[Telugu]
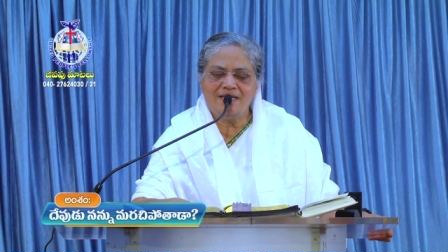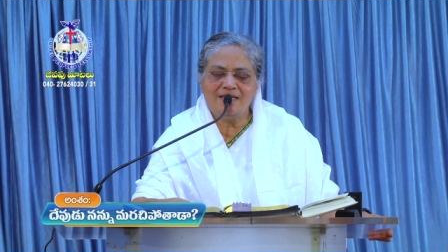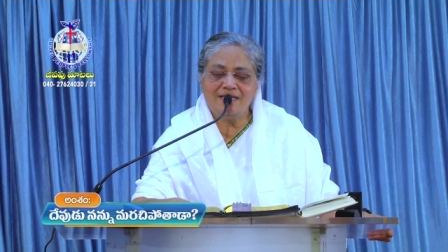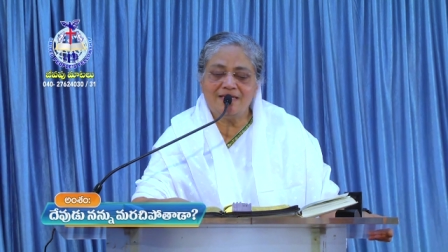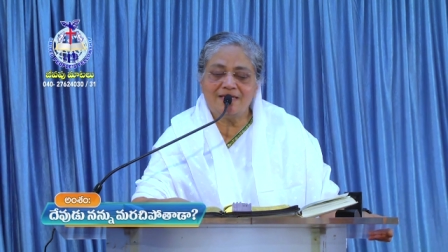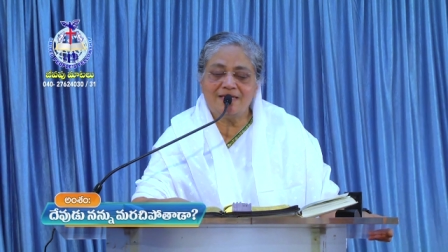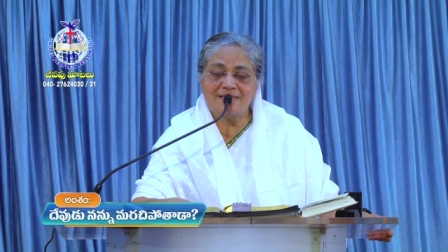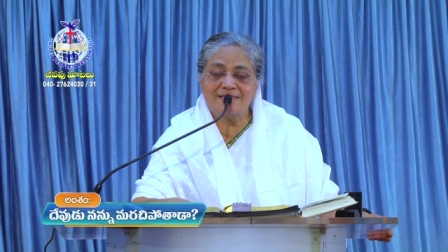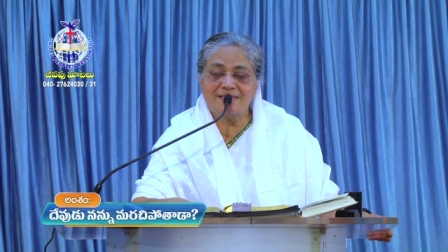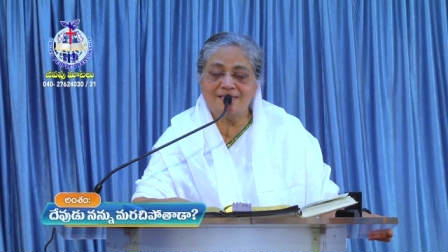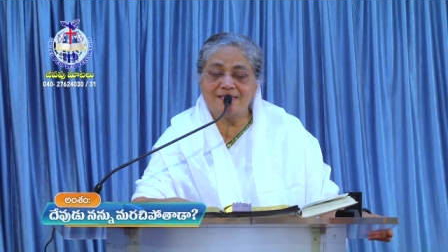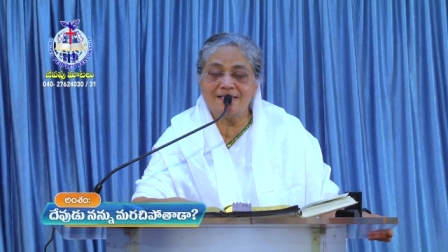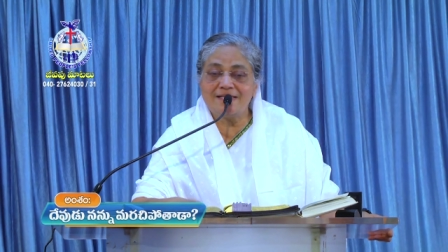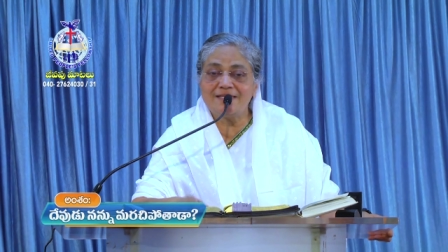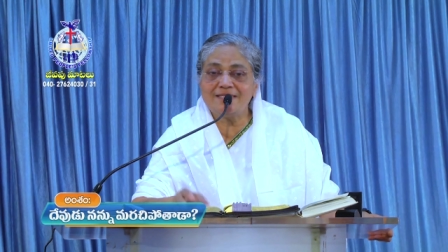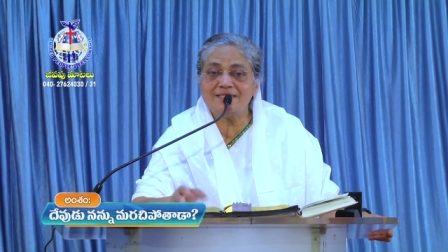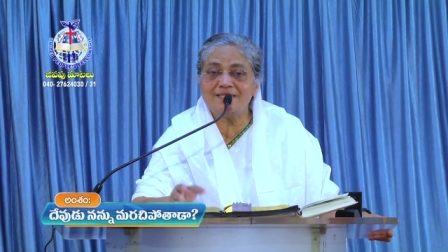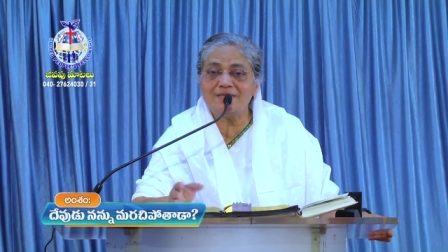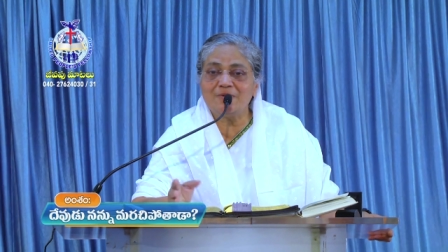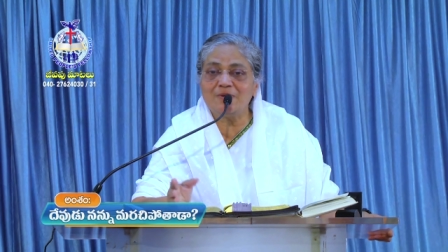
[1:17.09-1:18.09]
నీ
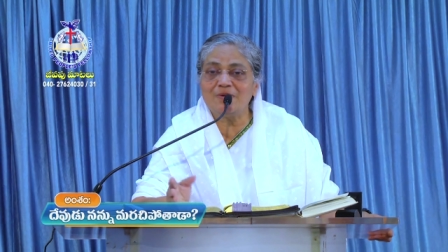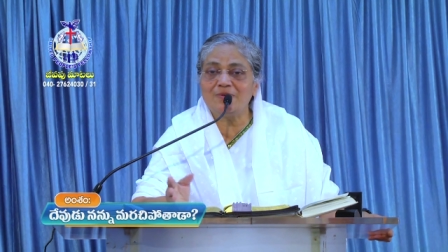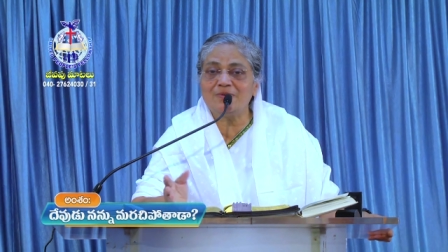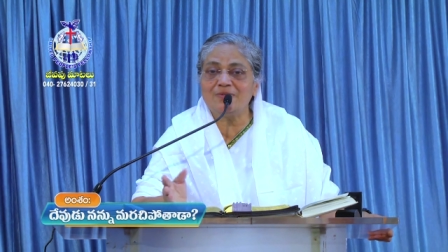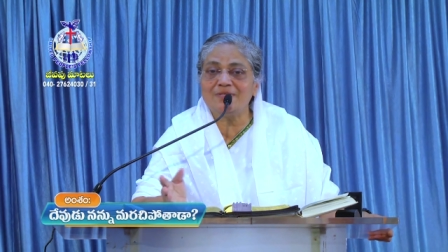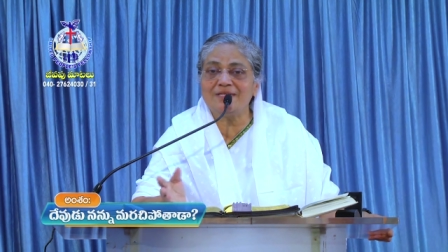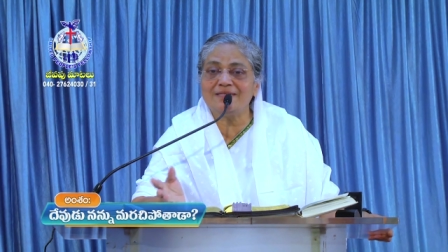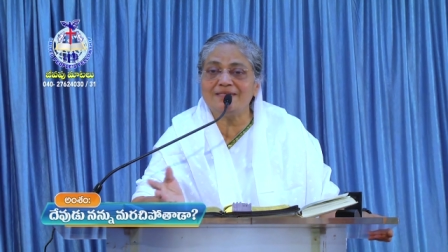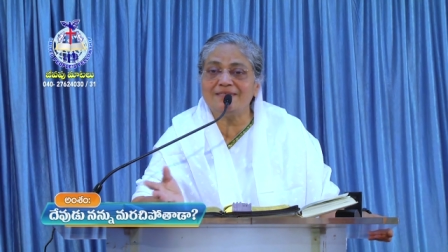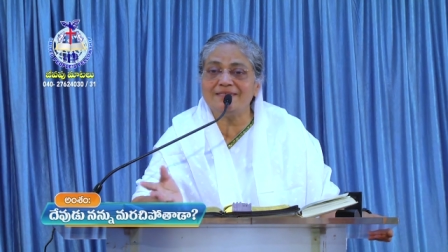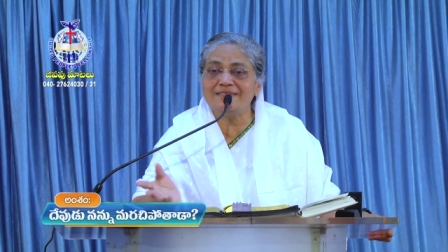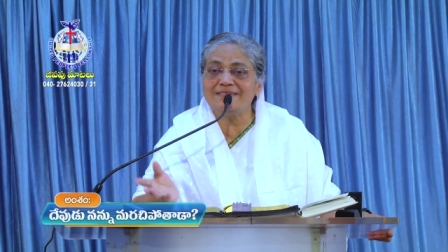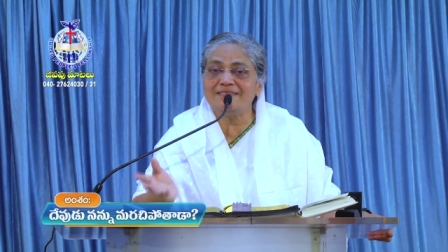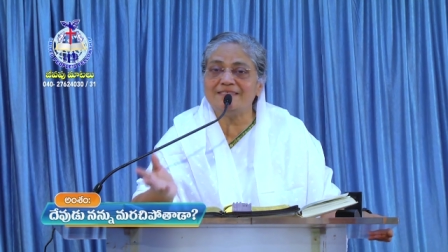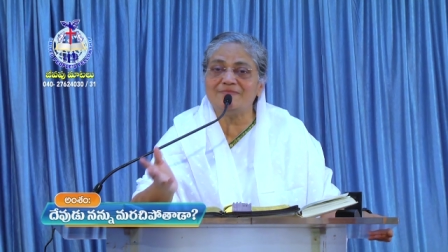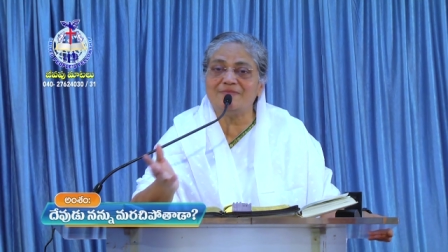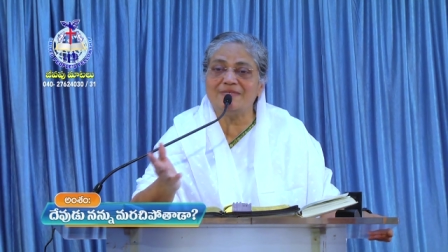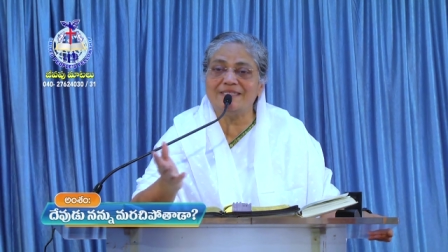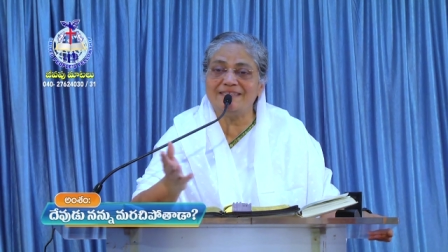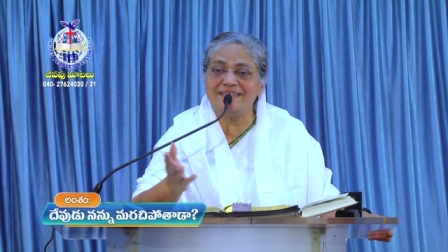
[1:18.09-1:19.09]
కష్టార్జితంలో కొద్దిగా
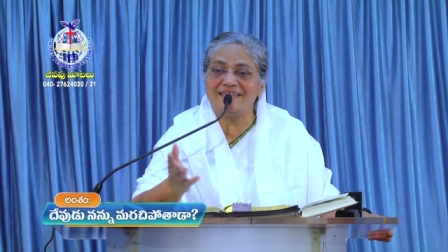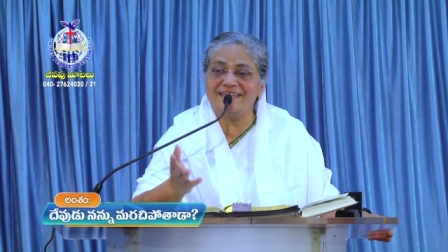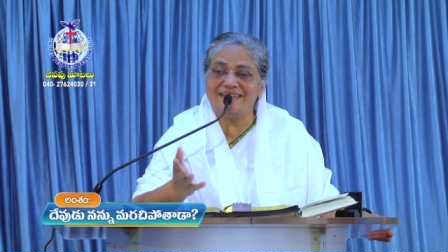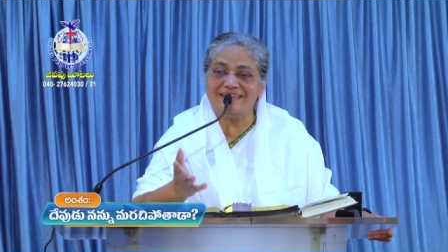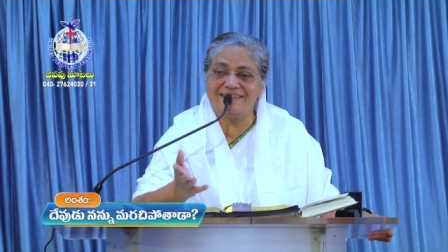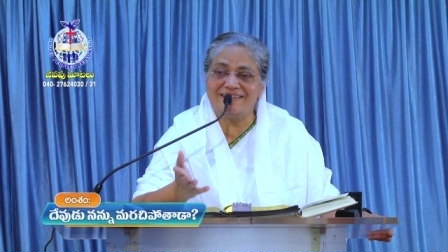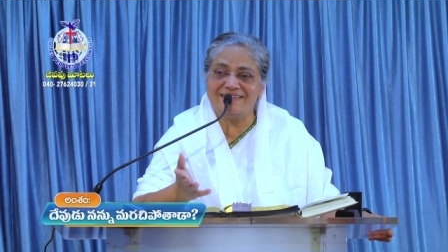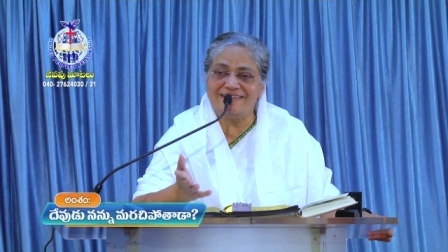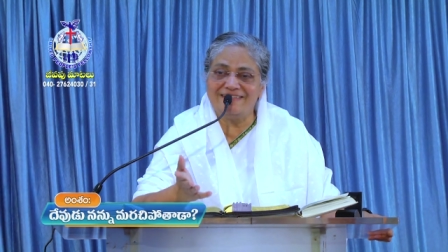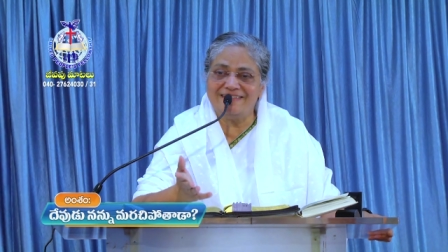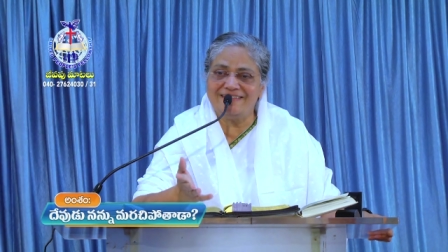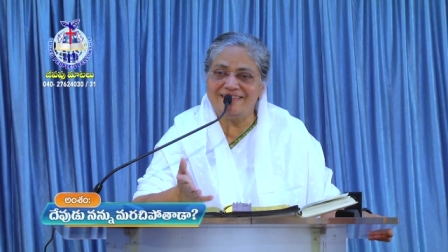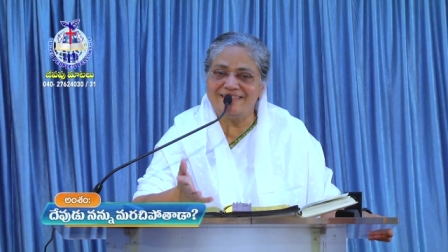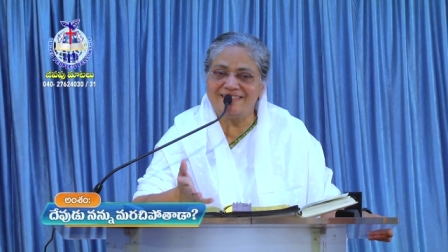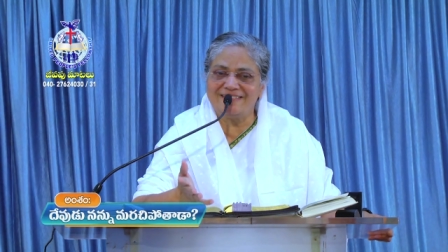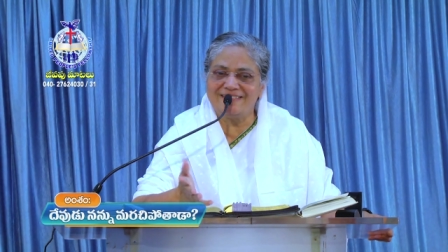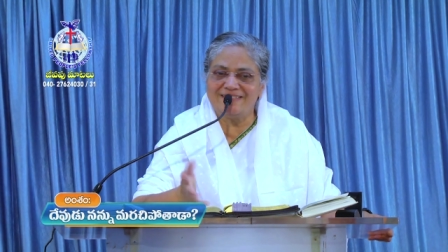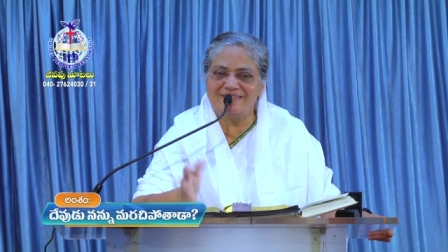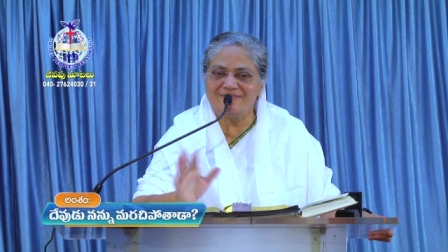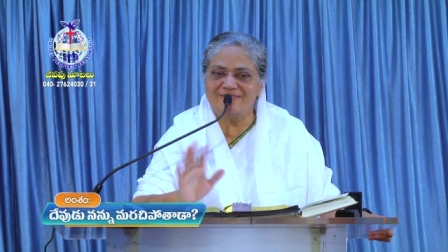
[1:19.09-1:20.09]
తీసి మందిరానికి
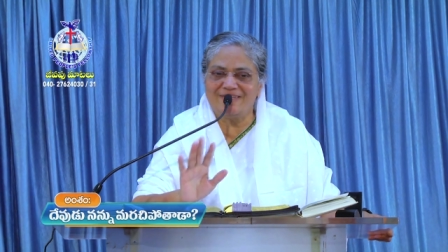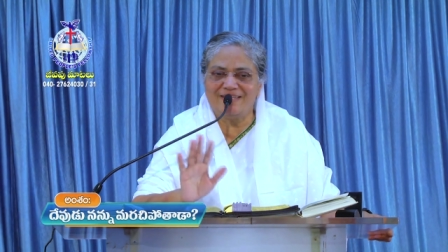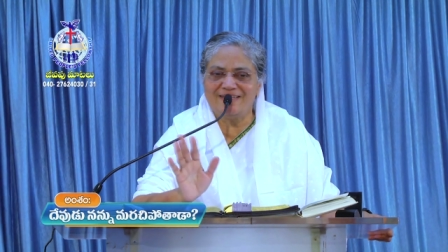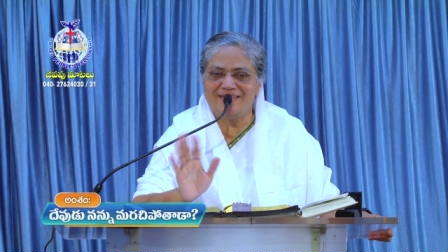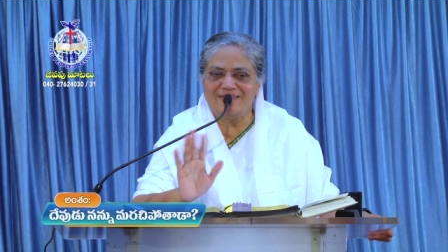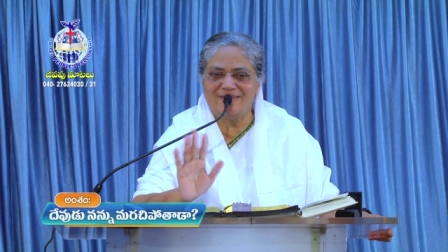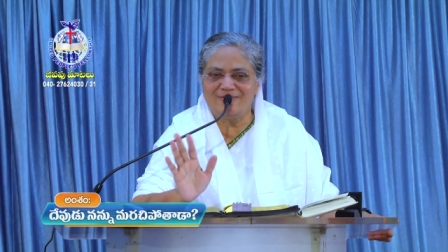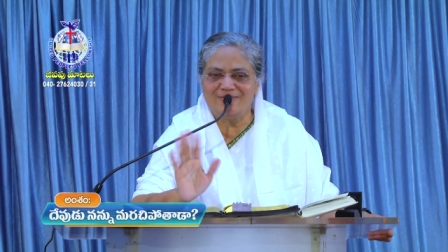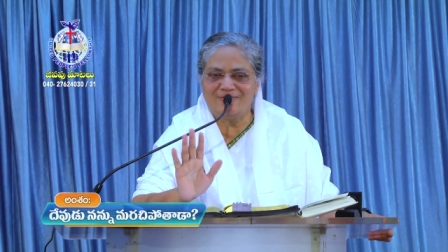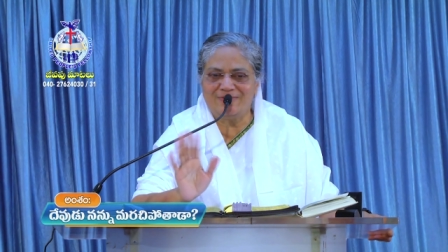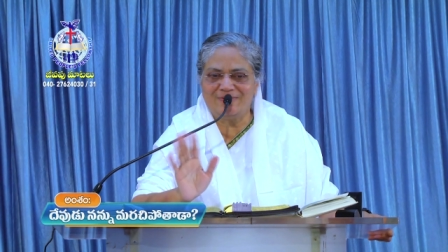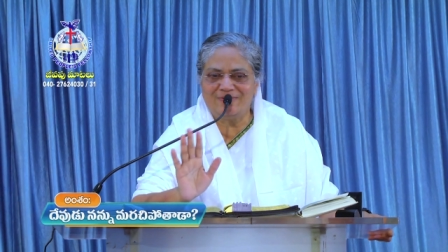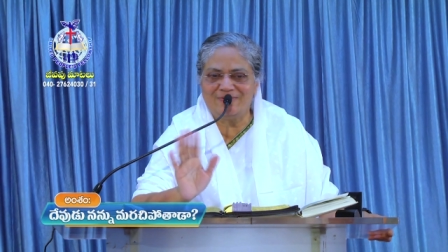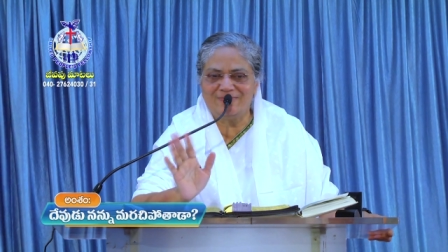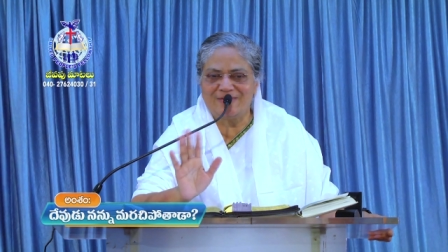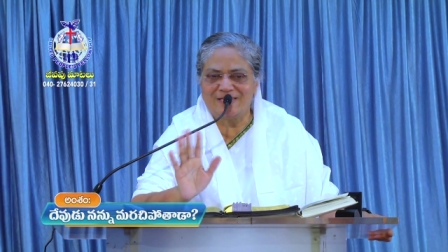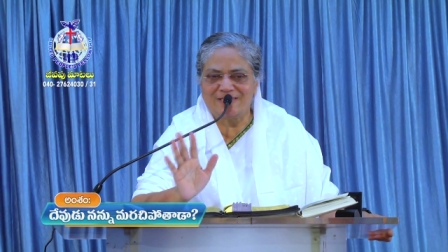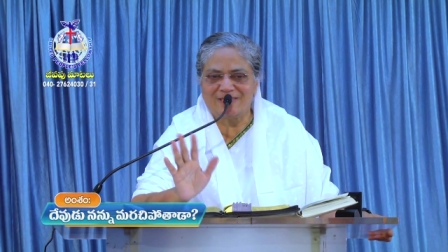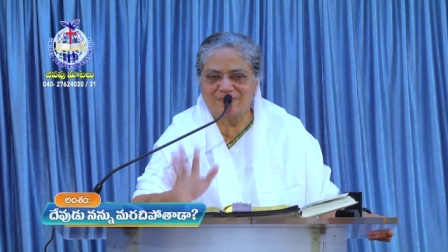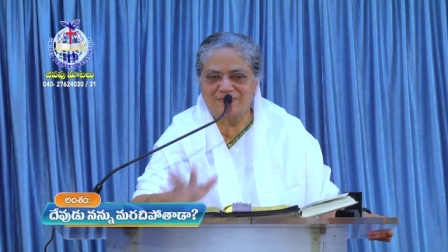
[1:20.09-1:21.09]
ఇచ్చినావు నేను నిన్ను
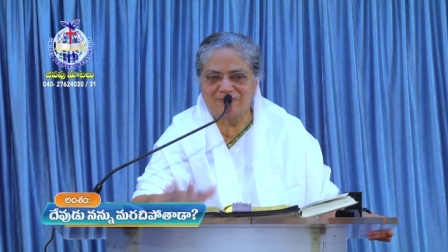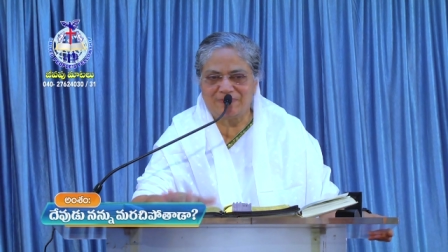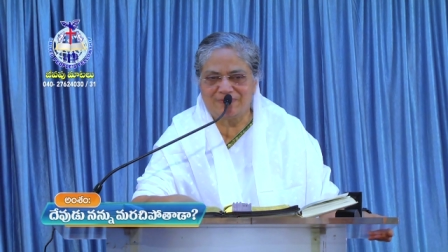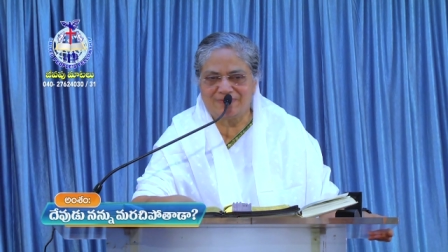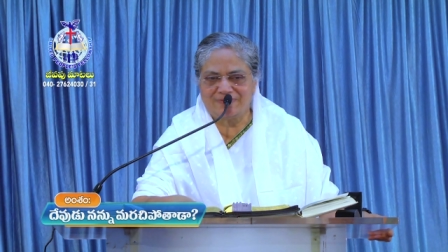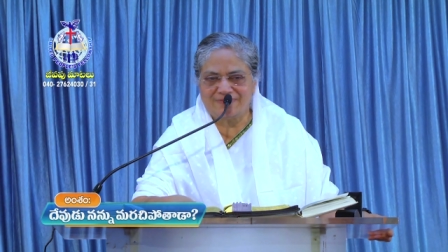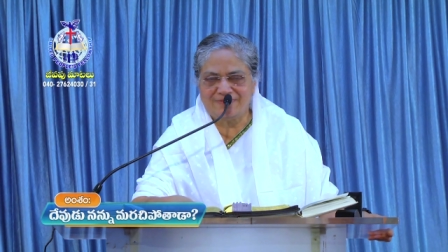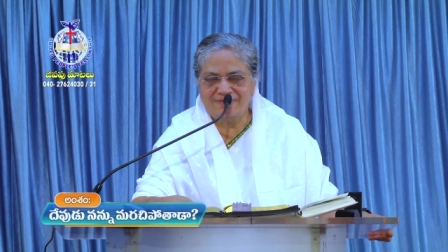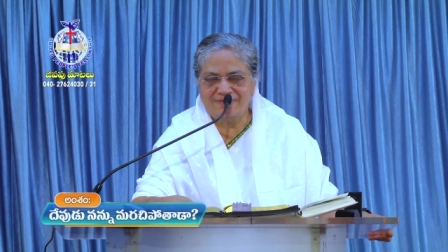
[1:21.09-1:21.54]
మర్చిపోను